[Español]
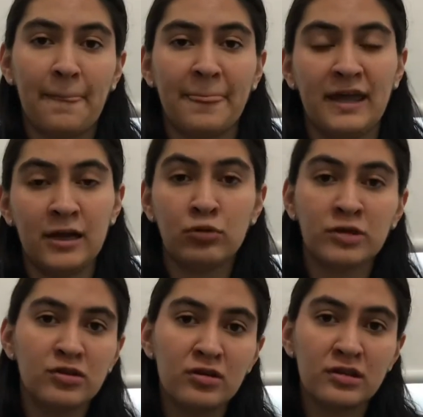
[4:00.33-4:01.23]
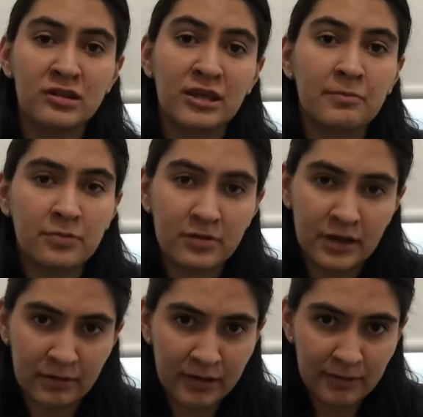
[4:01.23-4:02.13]
El aumento del tiempo que
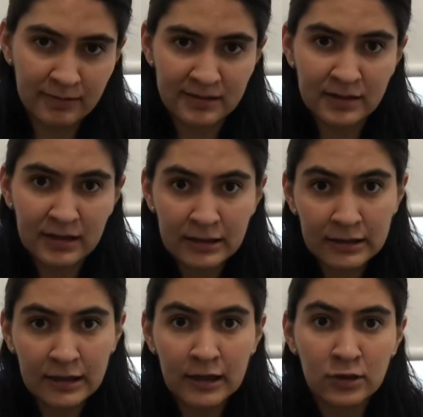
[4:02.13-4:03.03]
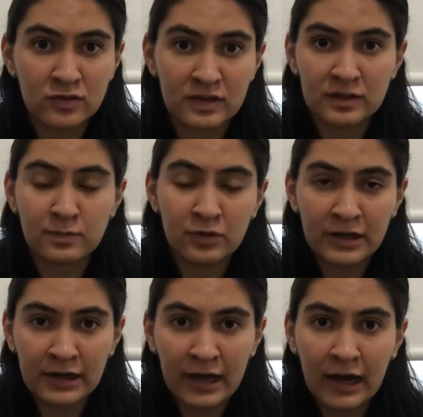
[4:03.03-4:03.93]
van a pasar en línea los
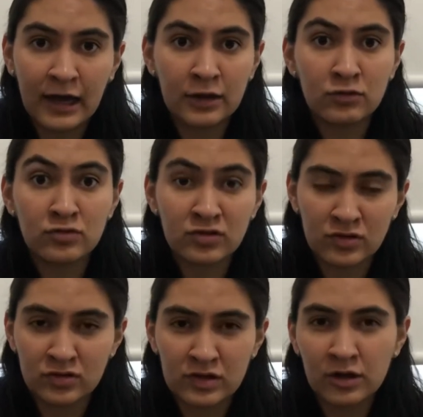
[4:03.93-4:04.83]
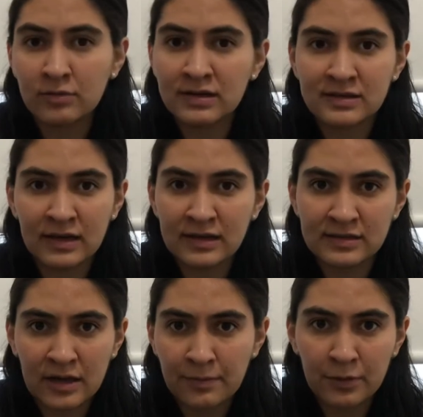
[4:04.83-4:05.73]
expone a anuncios y comerciales
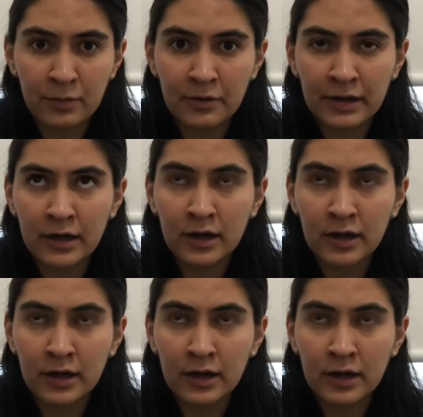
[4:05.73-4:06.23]
que promueven